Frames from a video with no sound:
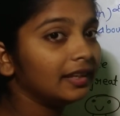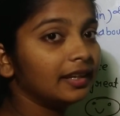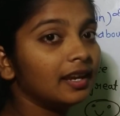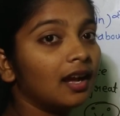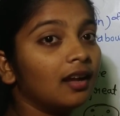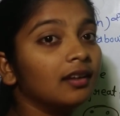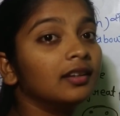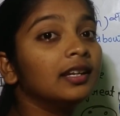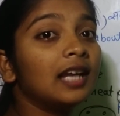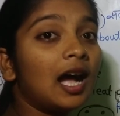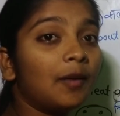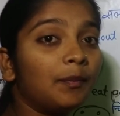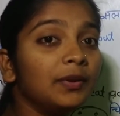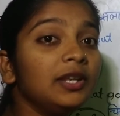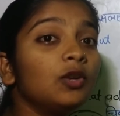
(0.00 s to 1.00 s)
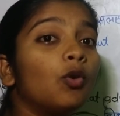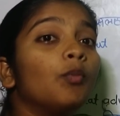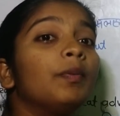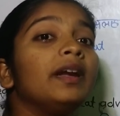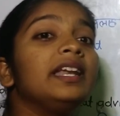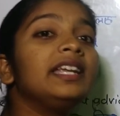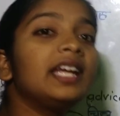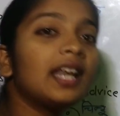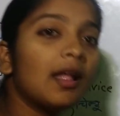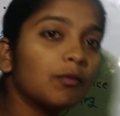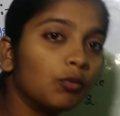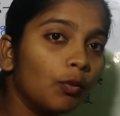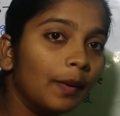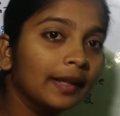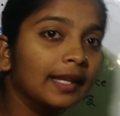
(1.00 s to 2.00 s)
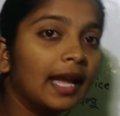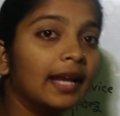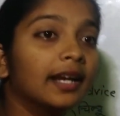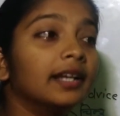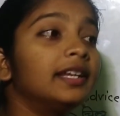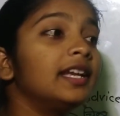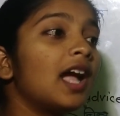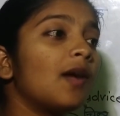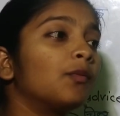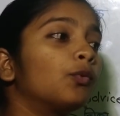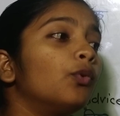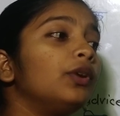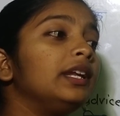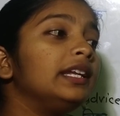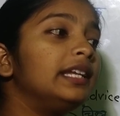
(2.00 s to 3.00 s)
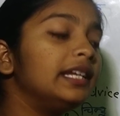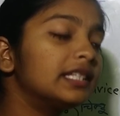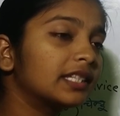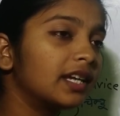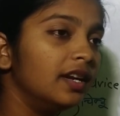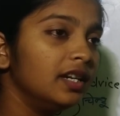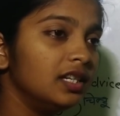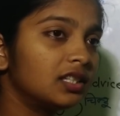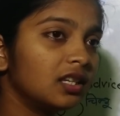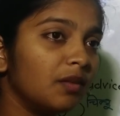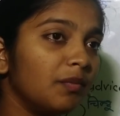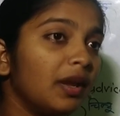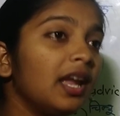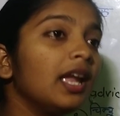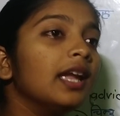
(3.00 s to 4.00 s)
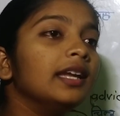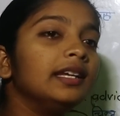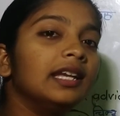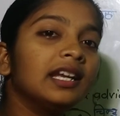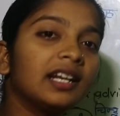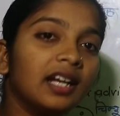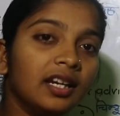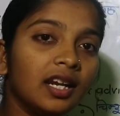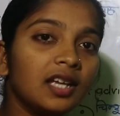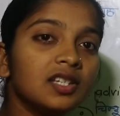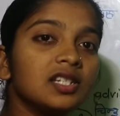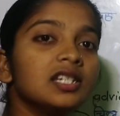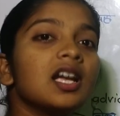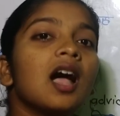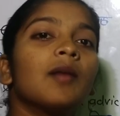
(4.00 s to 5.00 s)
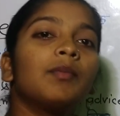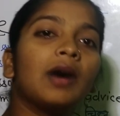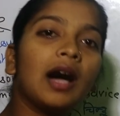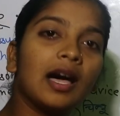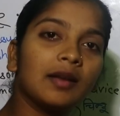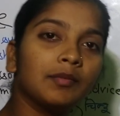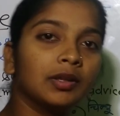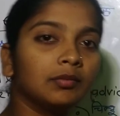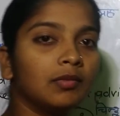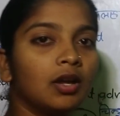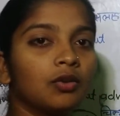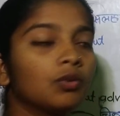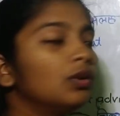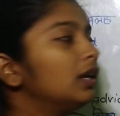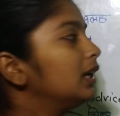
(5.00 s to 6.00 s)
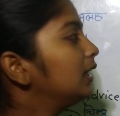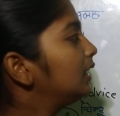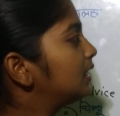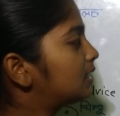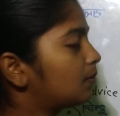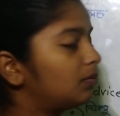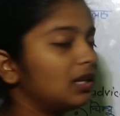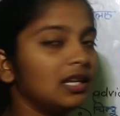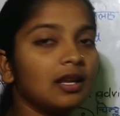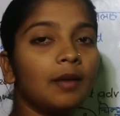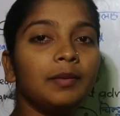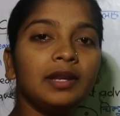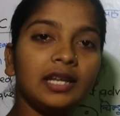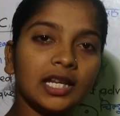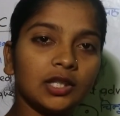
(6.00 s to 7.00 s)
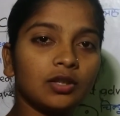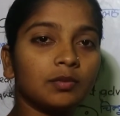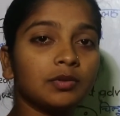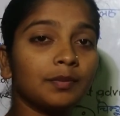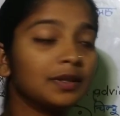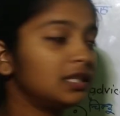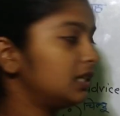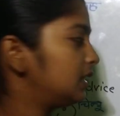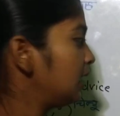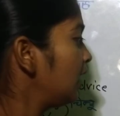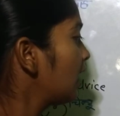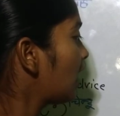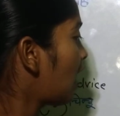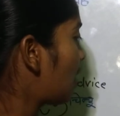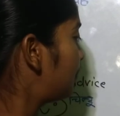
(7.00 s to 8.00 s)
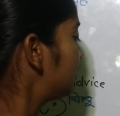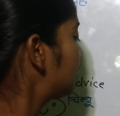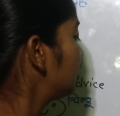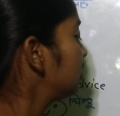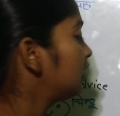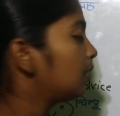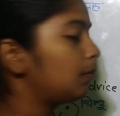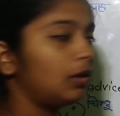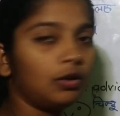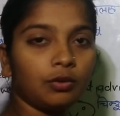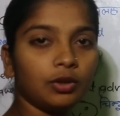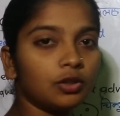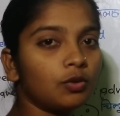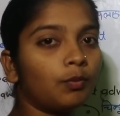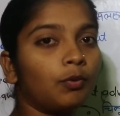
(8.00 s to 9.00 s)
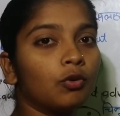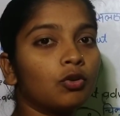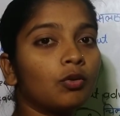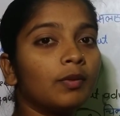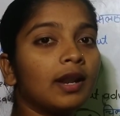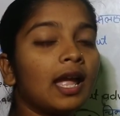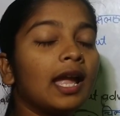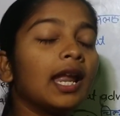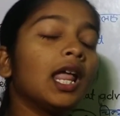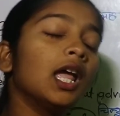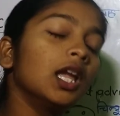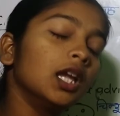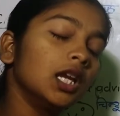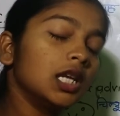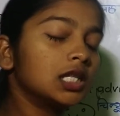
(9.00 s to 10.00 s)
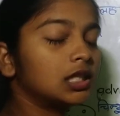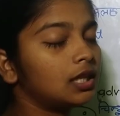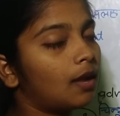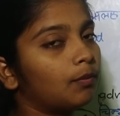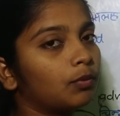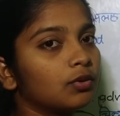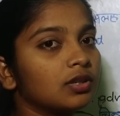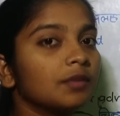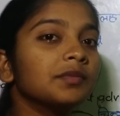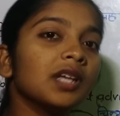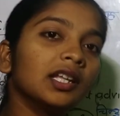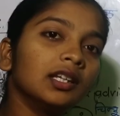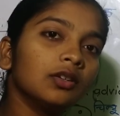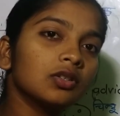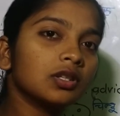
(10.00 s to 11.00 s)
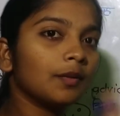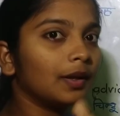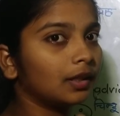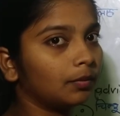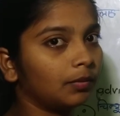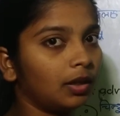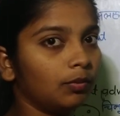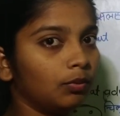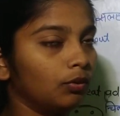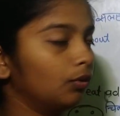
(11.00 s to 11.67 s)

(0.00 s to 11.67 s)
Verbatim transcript: देगा अपनी ओपिनियन आपको बताएगा कि आपको इस कंडीशन में ये करना चाहिए आप हार मत मानो ये सब अभी ये सब समझ लीजिए अभी चिंटी मिंटू ये जो फोटो बनाया है ना इससे आपको समझा देंगे उसके बाद आप नहीं